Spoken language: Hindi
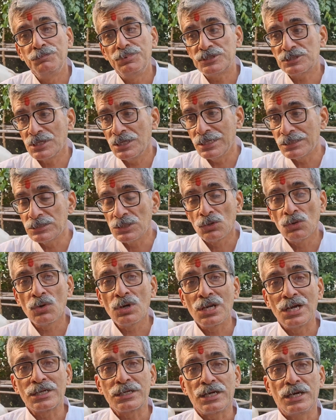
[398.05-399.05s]
पिछले दिनों
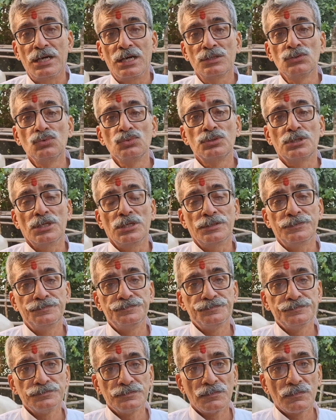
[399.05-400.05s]
ग्लट आया दूध का
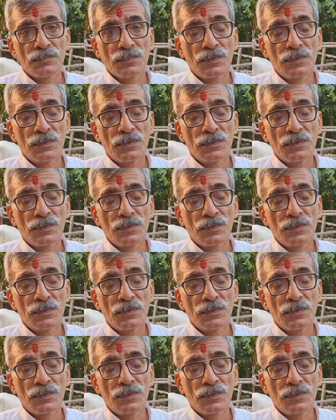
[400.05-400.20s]
जी